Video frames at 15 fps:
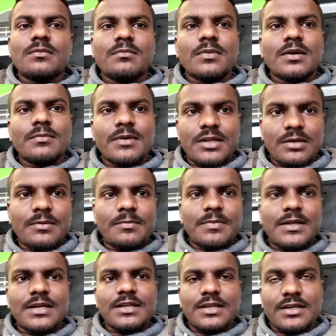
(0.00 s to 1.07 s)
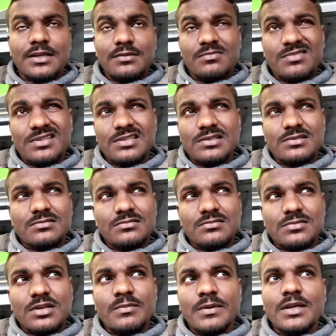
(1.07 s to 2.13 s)
भाई मेरा भी प्लान है
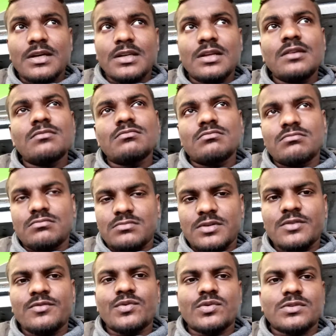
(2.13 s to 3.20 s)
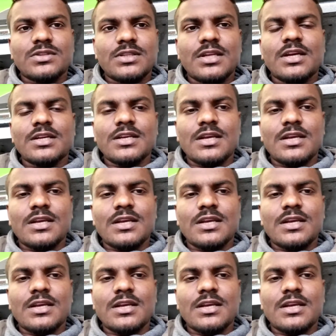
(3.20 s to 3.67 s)
बट अभी का नहीं इन फ्यूचर देखा